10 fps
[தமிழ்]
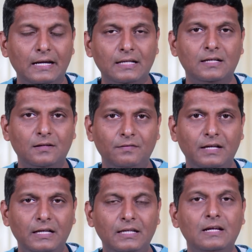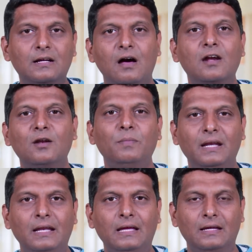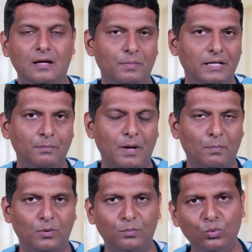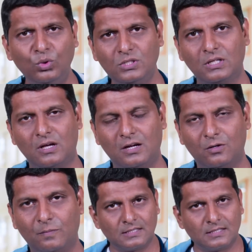எடுக்க வேண்டிய காரணம் என்ன அப்படின்னு பார்ப்போம் மூன்று காரணம்